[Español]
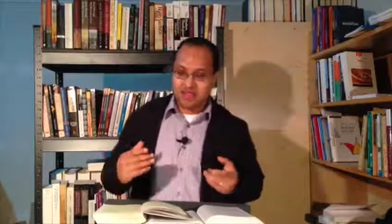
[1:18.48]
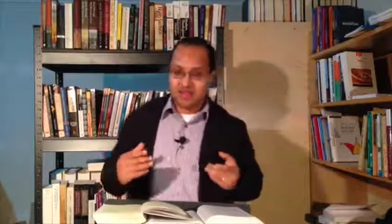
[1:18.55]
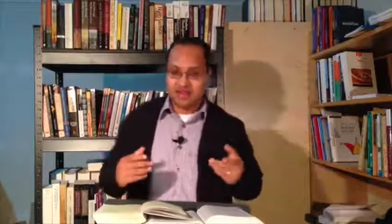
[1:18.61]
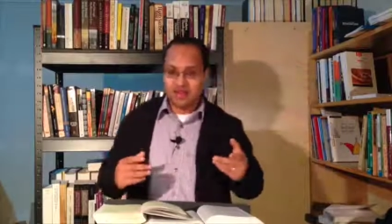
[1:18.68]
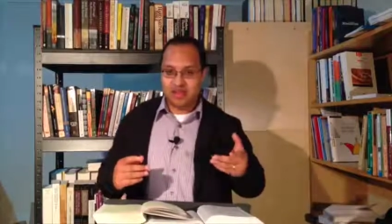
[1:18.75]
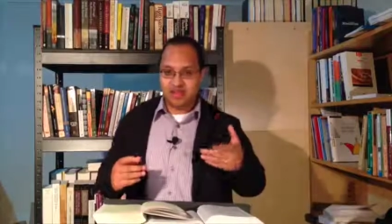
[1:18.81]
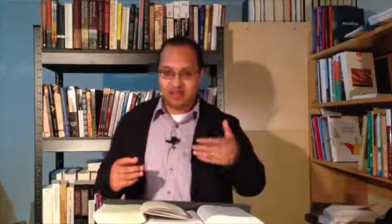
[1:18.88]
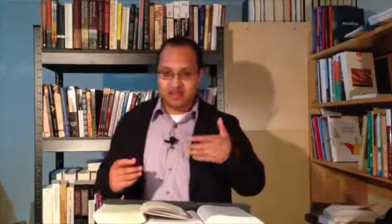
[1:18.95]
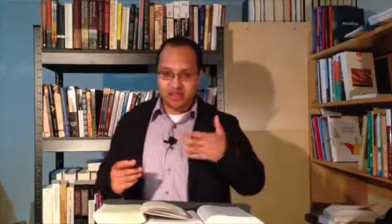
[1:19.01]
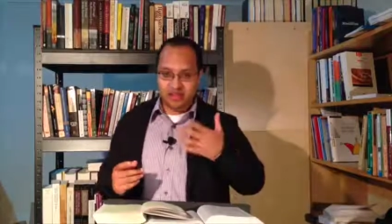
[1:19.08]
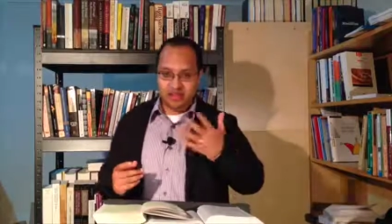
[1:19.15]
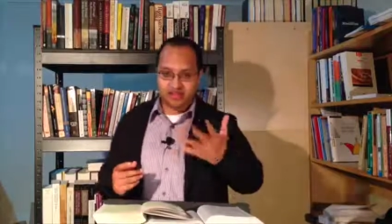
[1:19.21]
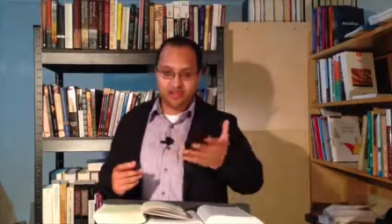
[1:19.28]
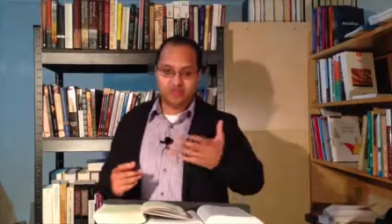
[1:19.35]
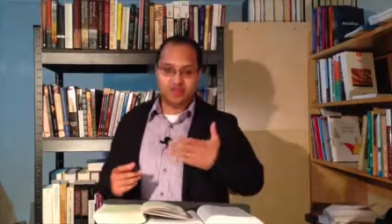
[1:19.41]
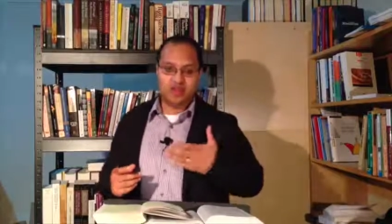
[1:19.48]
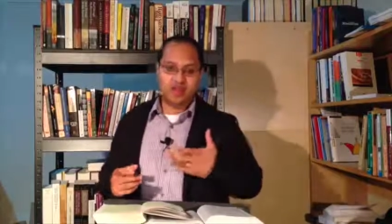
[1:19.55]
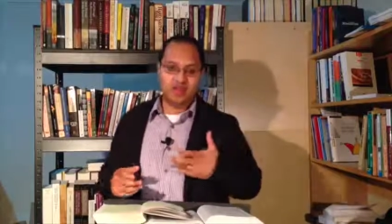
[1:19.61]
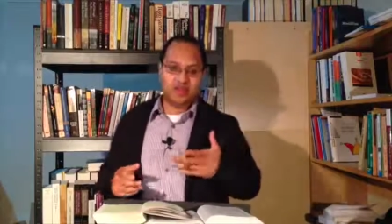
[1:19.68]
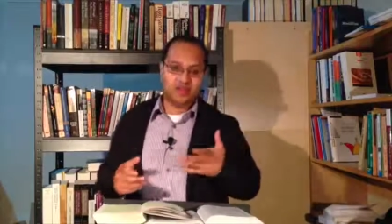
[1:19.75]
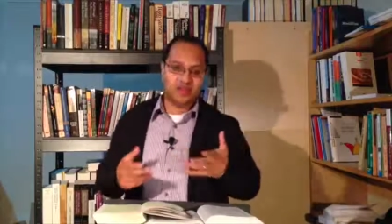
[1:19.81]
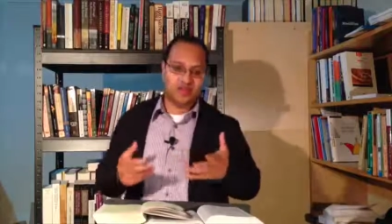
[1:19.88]
tener esto
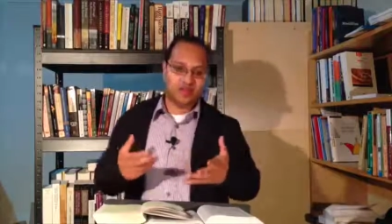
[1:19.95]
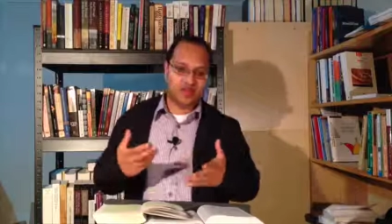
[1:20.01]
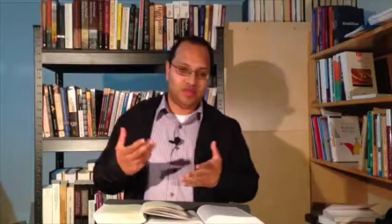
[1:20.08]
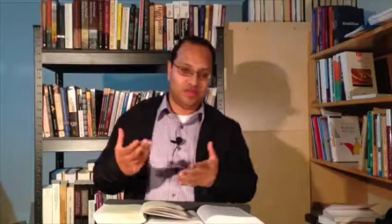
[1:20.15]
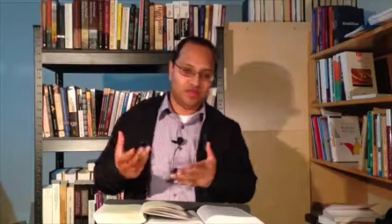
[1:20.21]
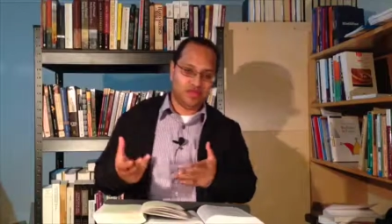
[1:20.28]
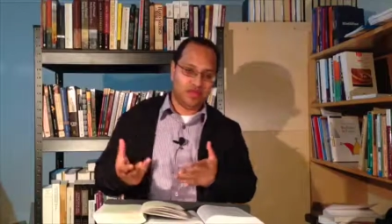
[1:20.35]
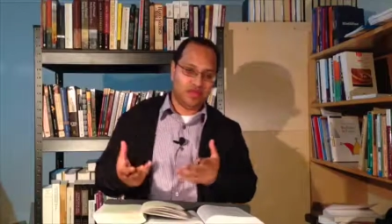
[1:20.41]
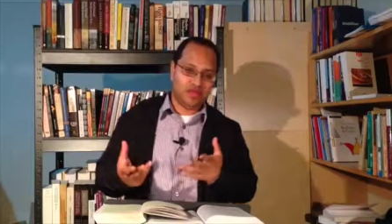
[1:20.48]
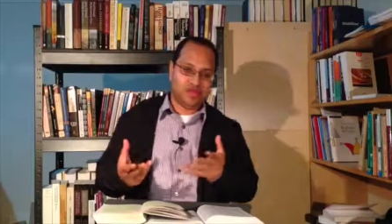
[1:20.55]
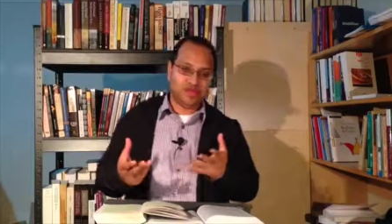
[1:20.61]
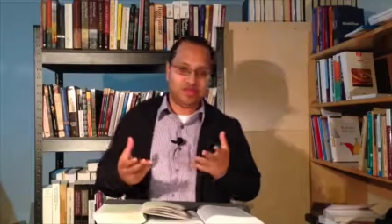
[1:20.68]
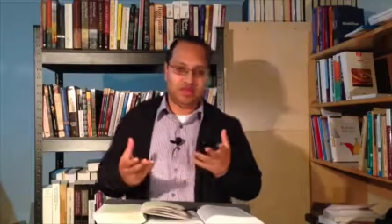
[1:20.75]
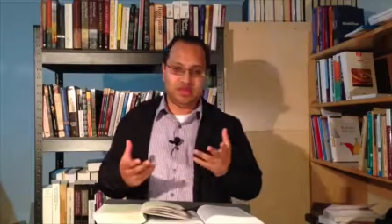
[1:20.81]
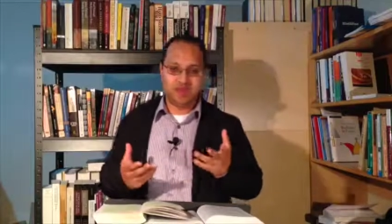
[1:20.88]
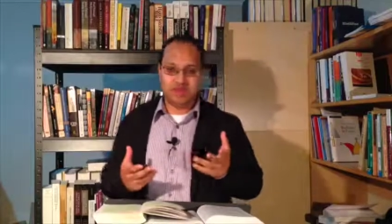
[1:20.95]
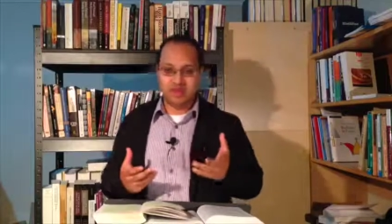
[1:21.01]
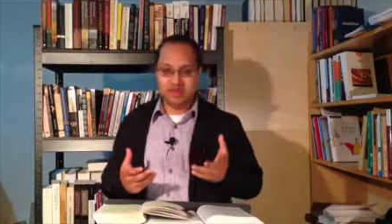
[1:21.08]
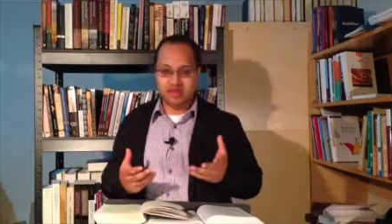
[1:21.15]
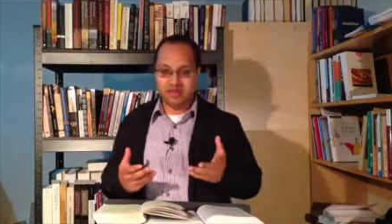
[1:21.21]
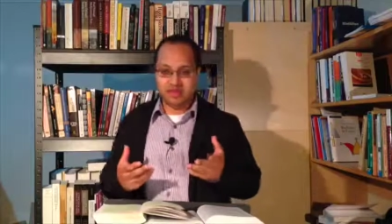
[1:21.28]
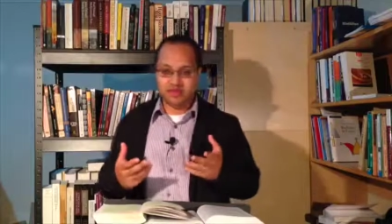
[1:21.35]
y muchas personas
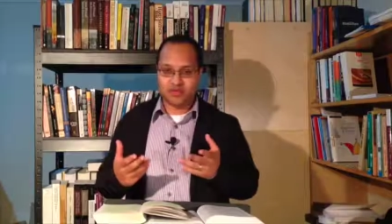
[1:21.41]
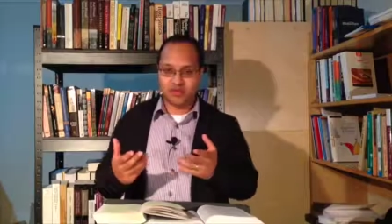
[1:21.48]
eh,